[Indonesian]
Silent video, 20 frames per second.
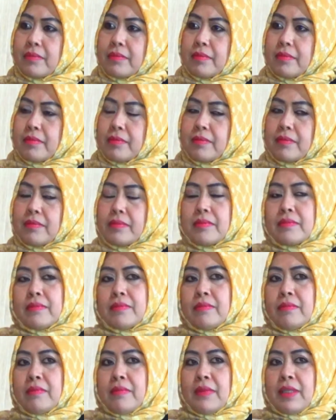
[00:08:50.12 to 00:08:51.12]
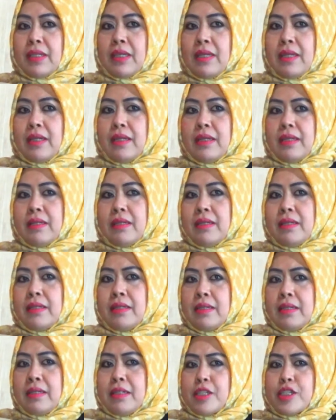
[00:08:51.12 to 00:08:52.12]
apa
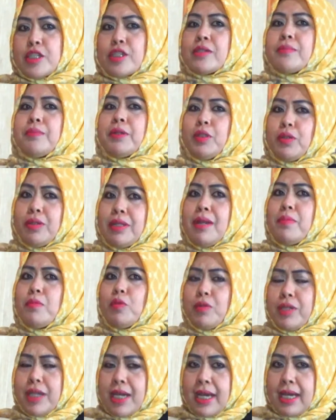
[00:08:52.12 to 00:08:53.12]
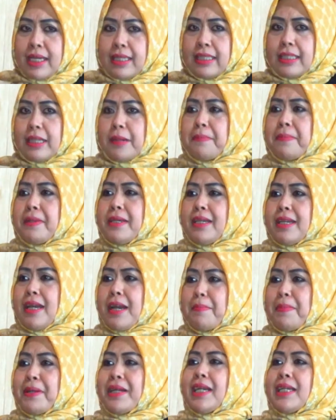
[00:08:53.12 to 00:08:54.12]
Uh, sebetulnya mudah, tetapi hmm.
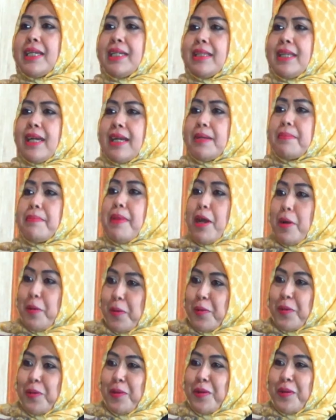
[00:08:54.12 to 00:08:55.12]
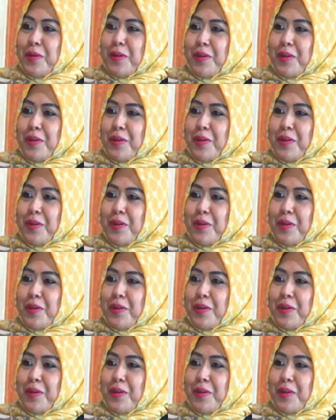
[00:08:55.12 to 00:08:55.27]
apakah kita mau? Nah.